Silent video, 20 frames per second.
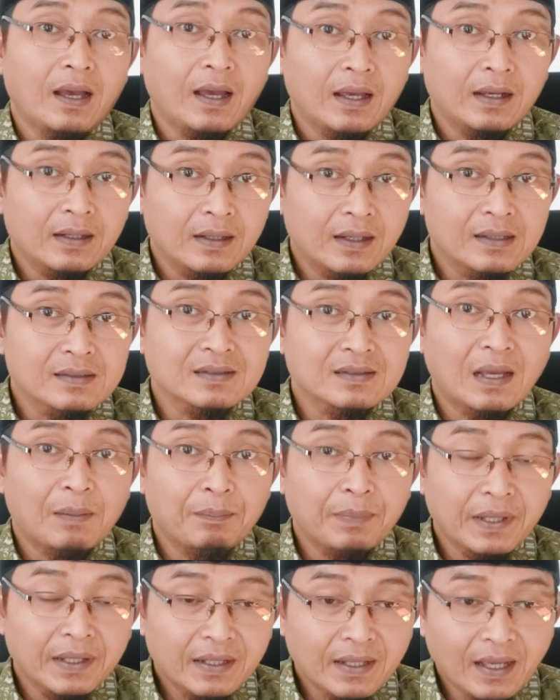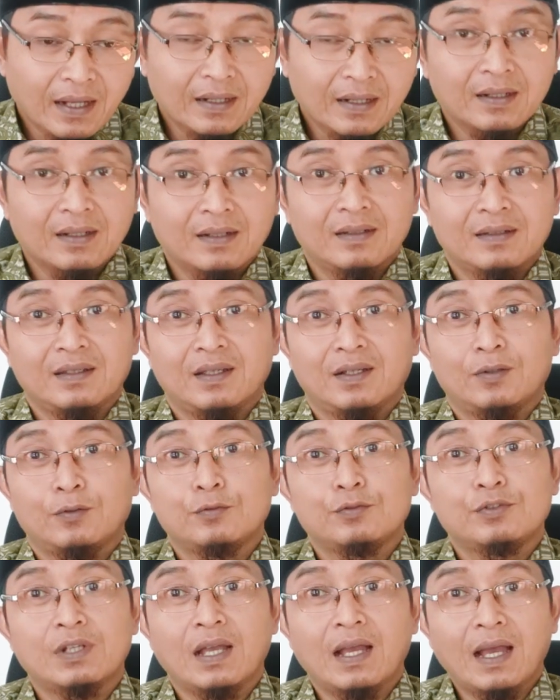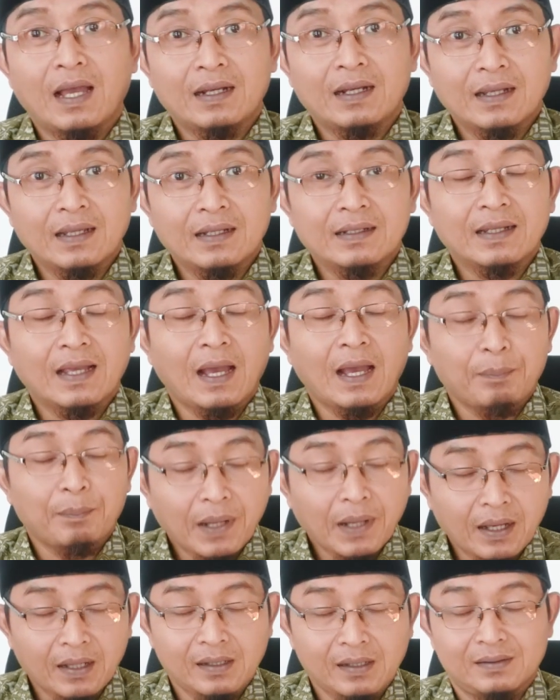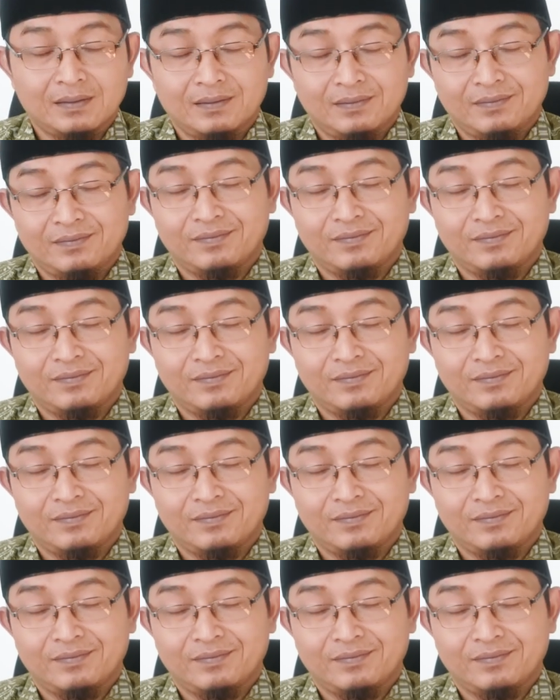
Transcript: Anda sampaikan ya, usaha Anda ini apa.